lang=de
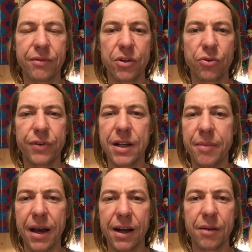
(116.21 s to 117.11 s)
wenn du viel
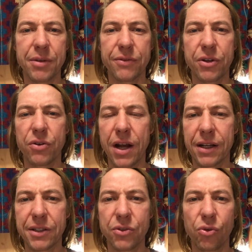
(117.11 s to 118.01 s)
im Ärger bist, wenn du in
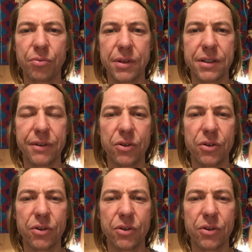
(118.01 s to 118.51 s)
Aggression bist,